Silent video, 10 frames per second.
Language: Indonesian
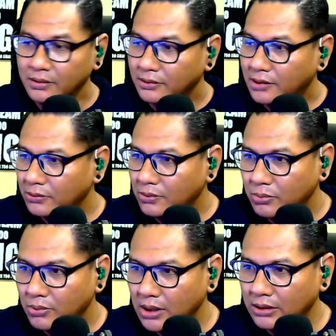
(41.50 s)
ntar gue
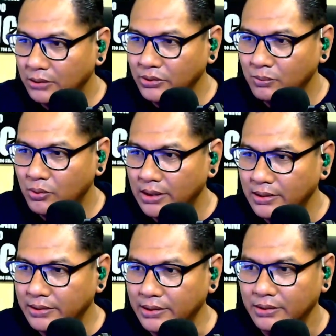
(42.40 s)
buka nggak tunjuk bukan
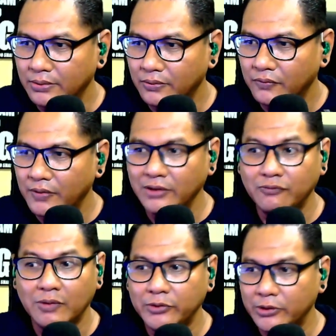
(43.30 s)
lagi Fanny
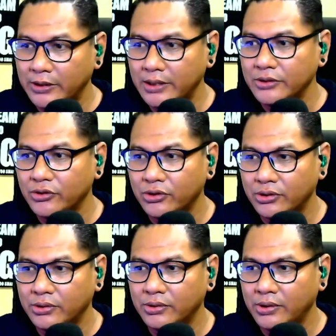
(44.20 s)
Fabiola
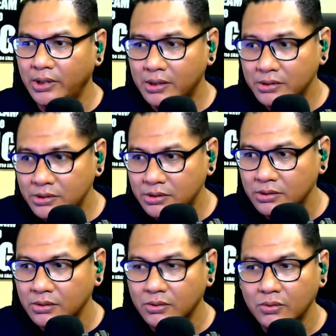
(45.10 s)
tears
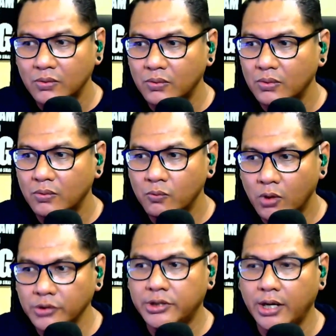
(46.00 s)

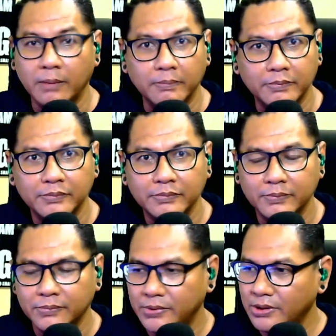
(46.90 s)
won't come
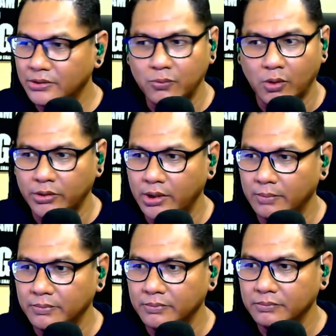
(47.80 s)
tears won't
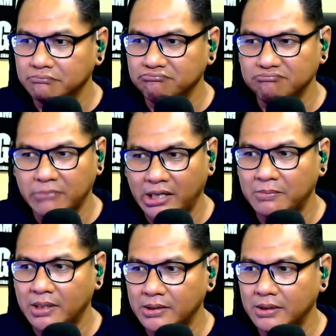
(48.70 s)
come air
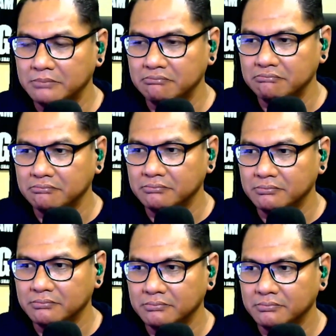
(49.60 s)
mata
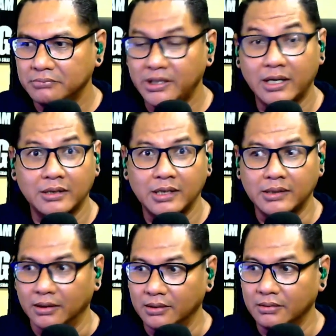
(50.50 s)
tidak akan
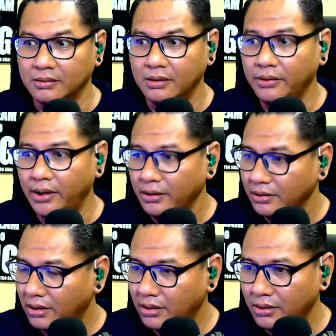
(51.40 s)
datang oke okay.
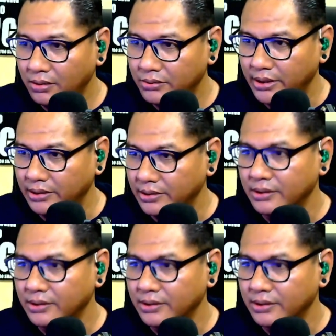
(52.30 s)
ah oke okay.